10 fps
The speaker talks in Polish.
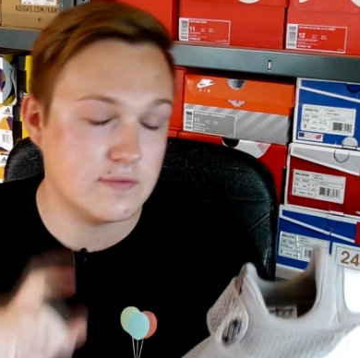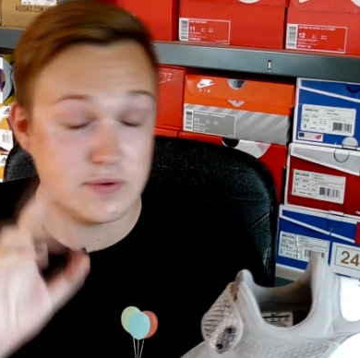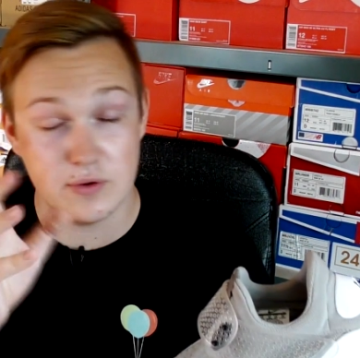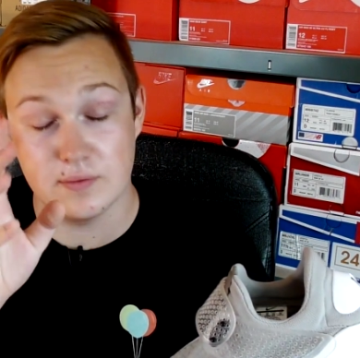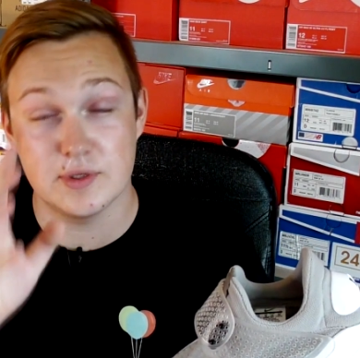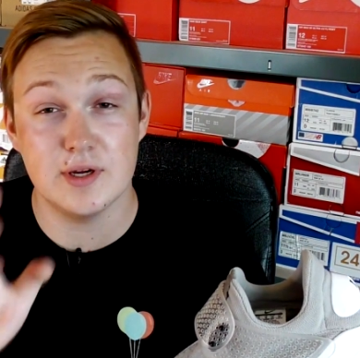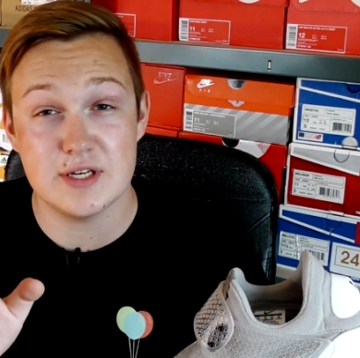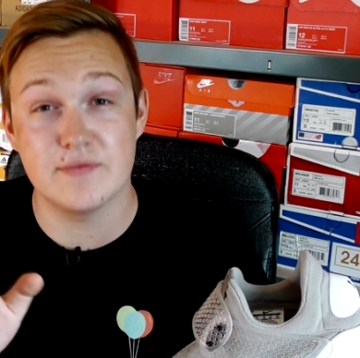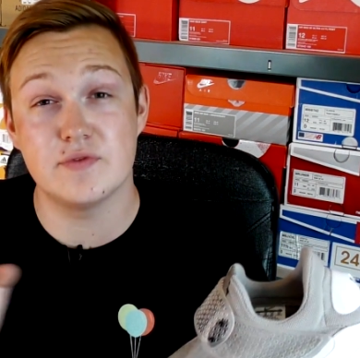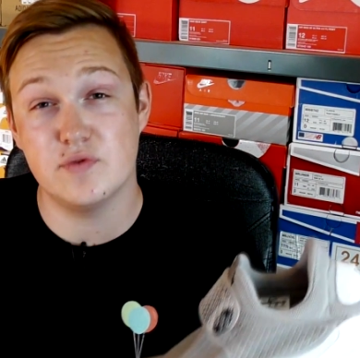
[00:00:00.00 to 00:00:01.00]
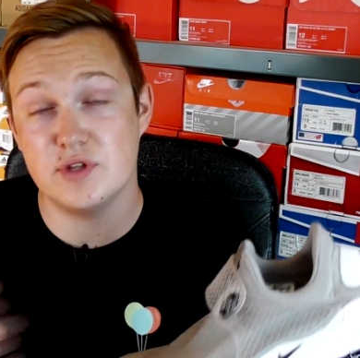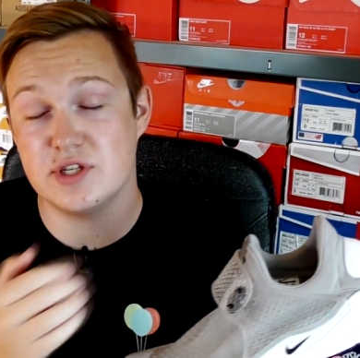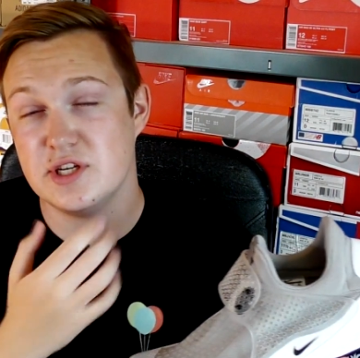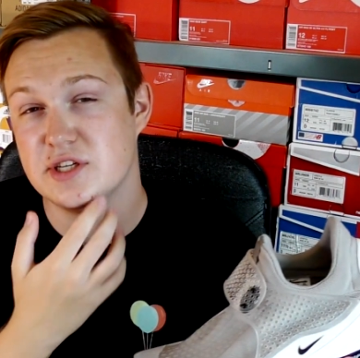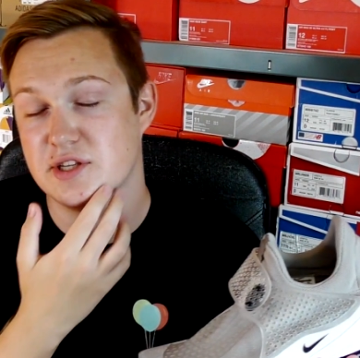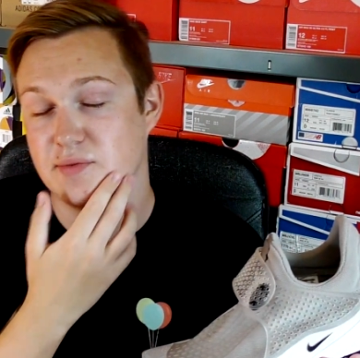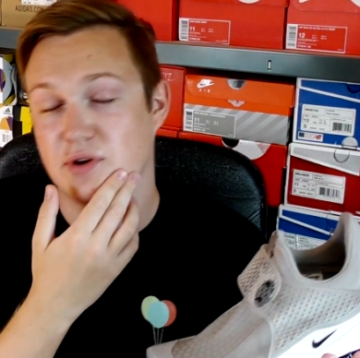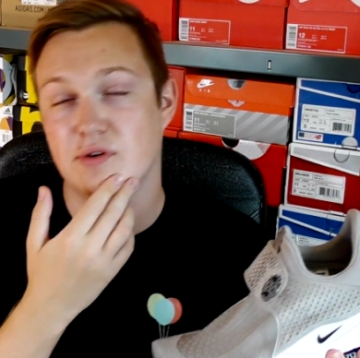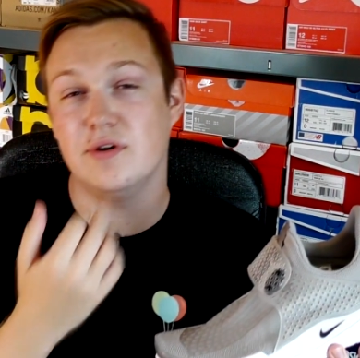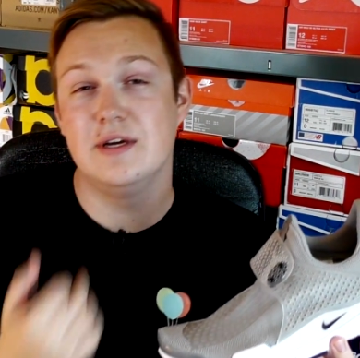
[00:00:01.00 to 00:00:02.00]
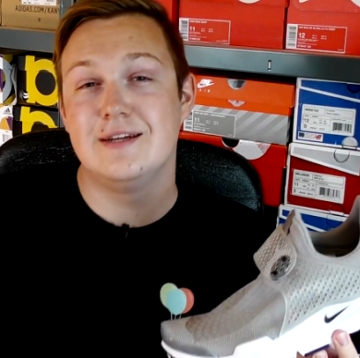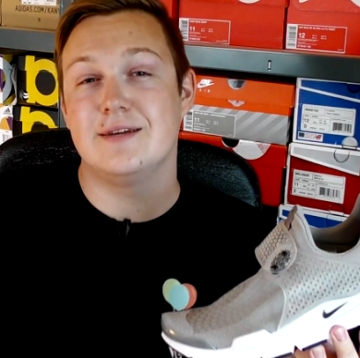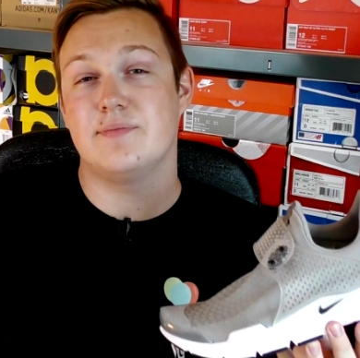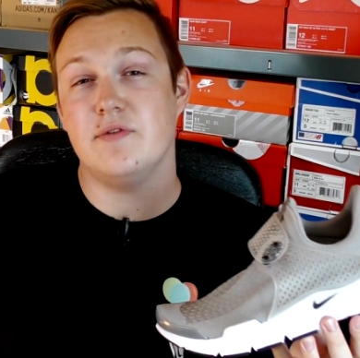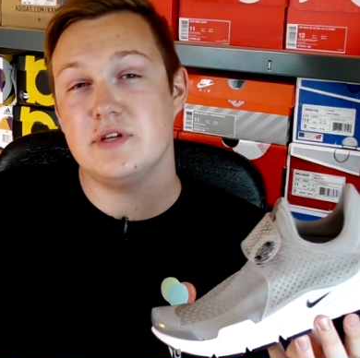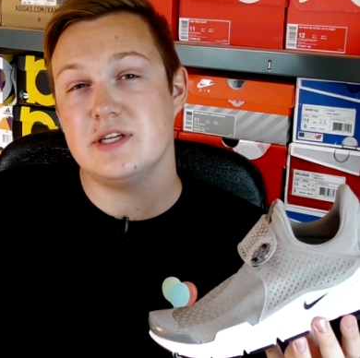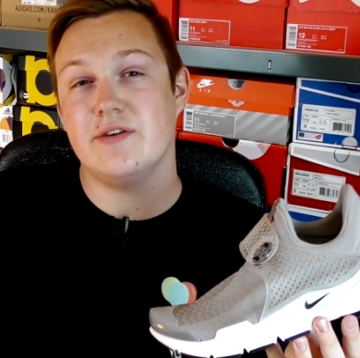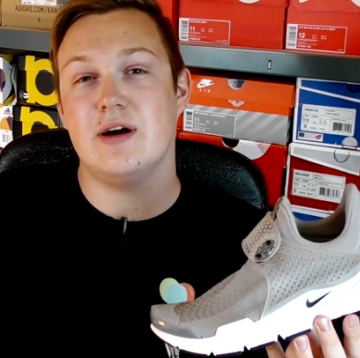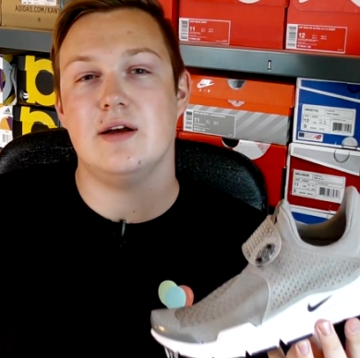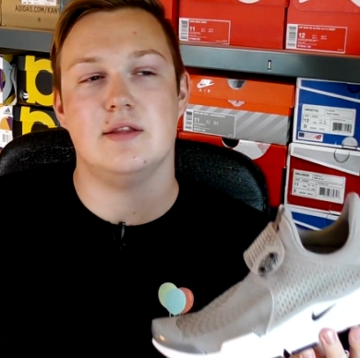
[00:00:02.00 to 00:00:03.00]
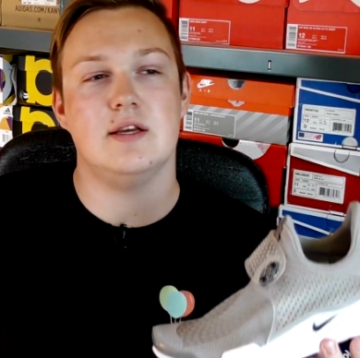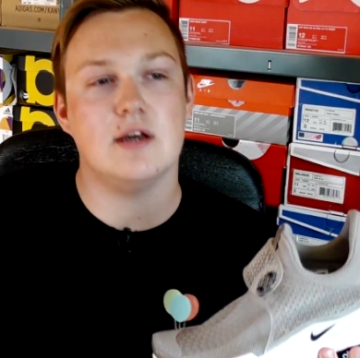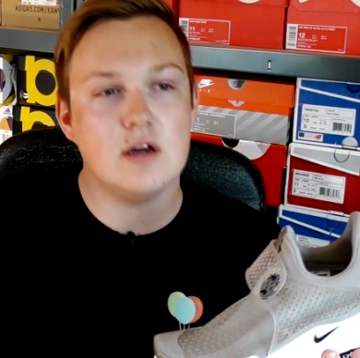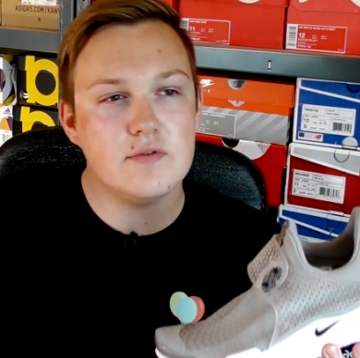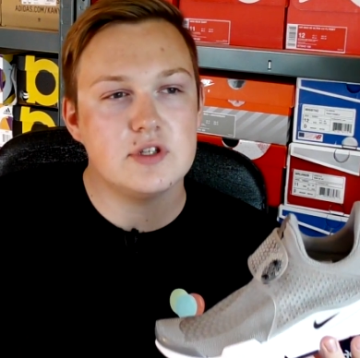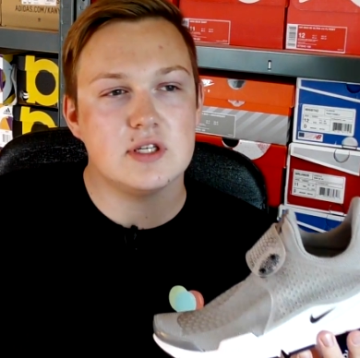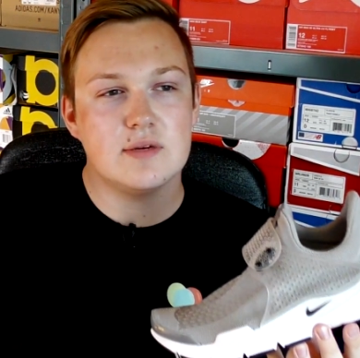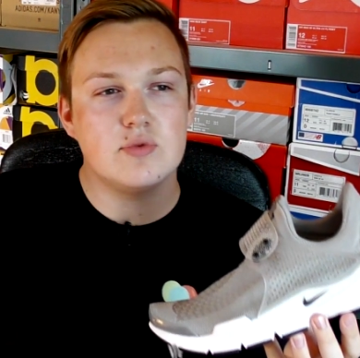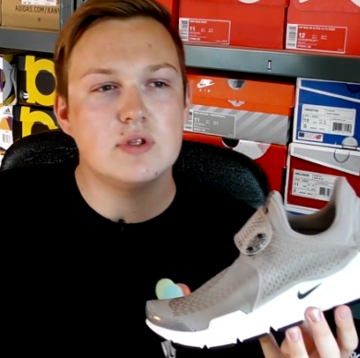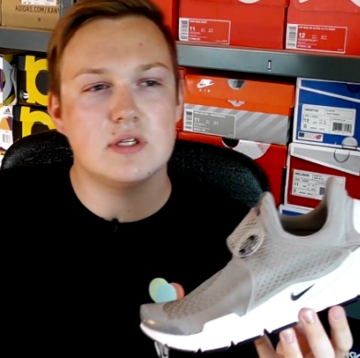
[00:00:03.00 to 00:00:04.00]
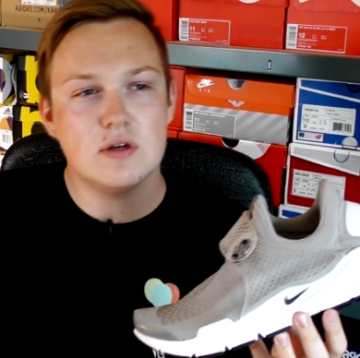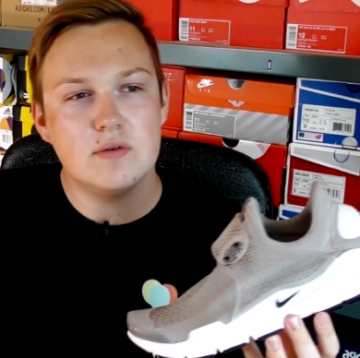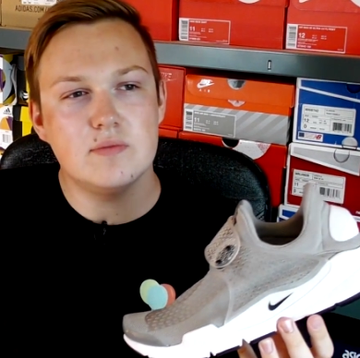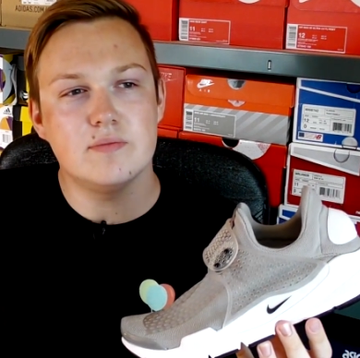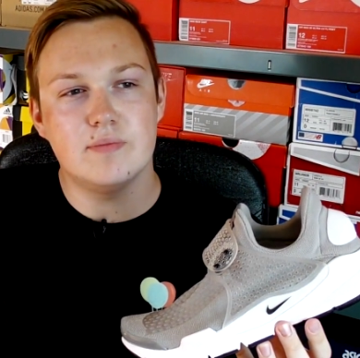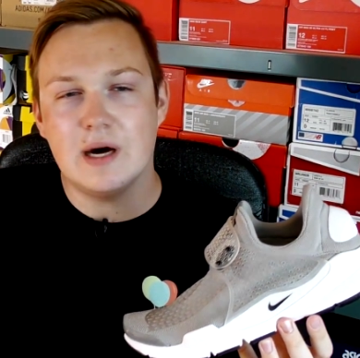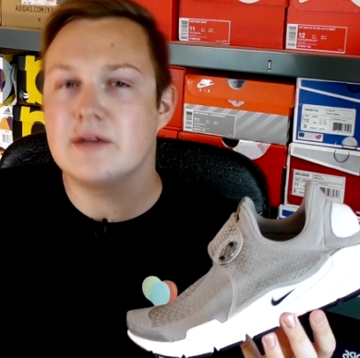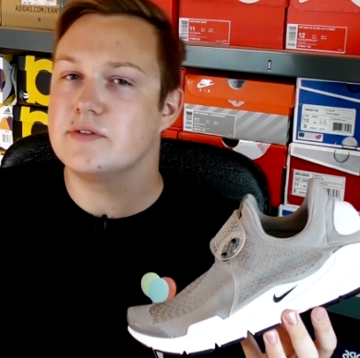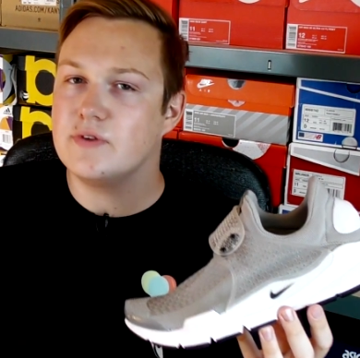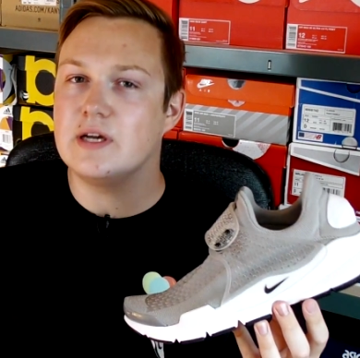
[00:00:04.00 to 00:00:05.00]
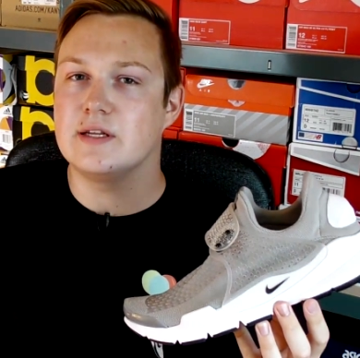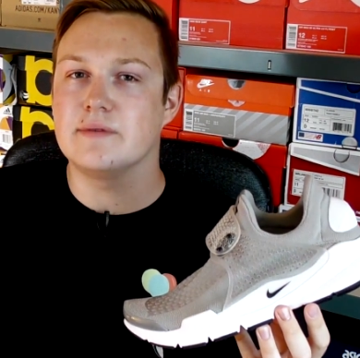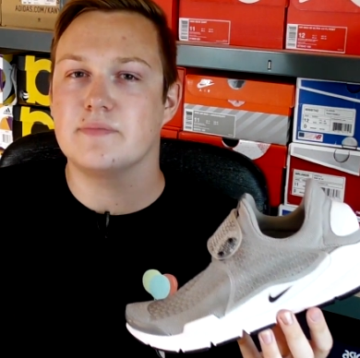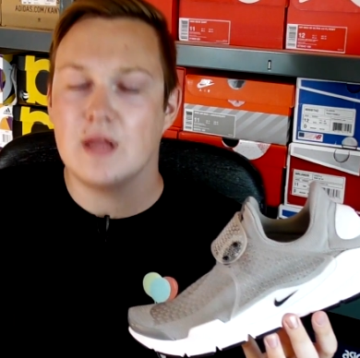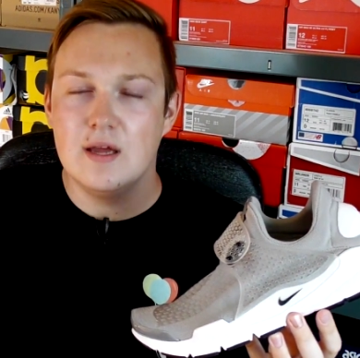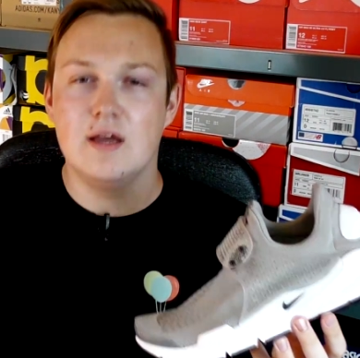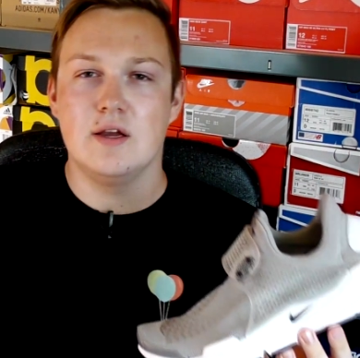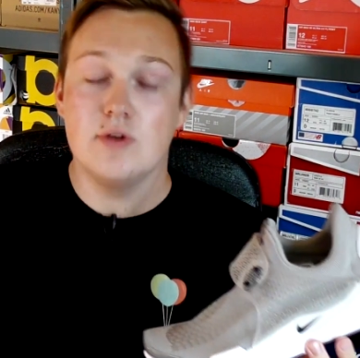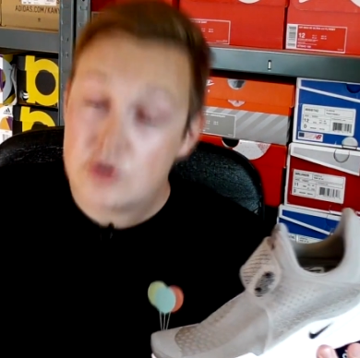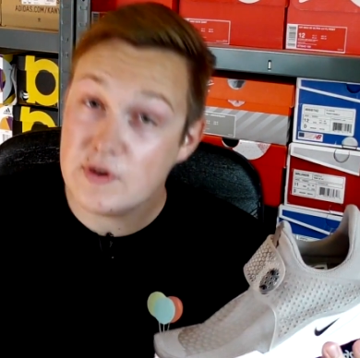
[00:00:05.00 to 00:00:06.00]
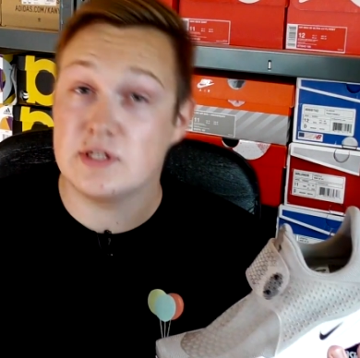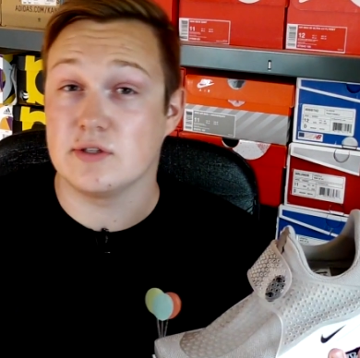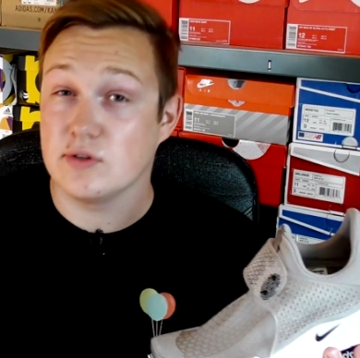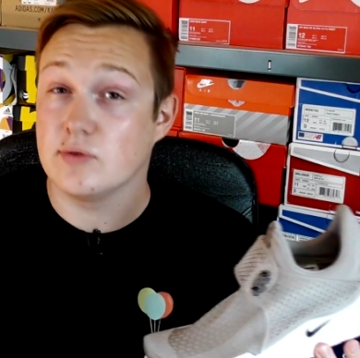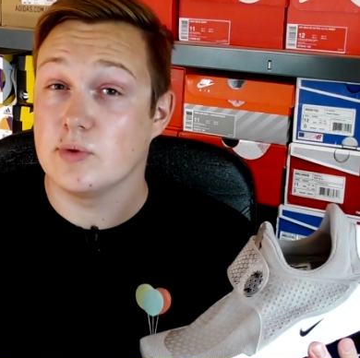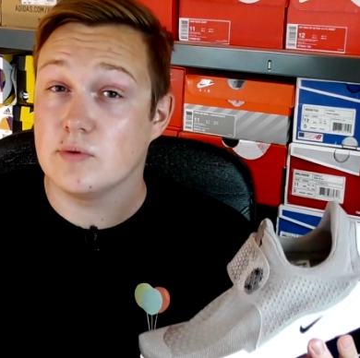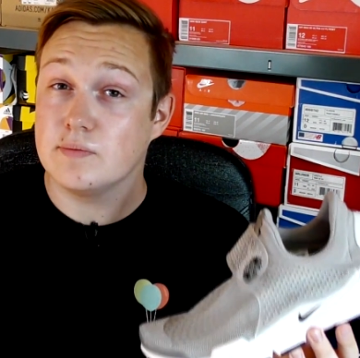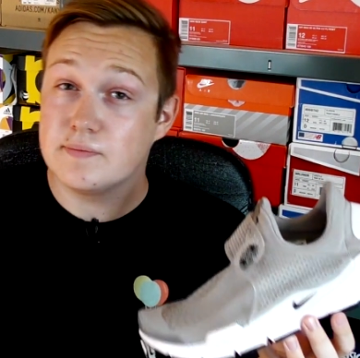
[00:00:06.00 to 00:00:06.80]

fu, przepraszam, w 2000 roku powiedziała Tinkerowi, że te buty są bardzo fajne. Już wiecie, kto to był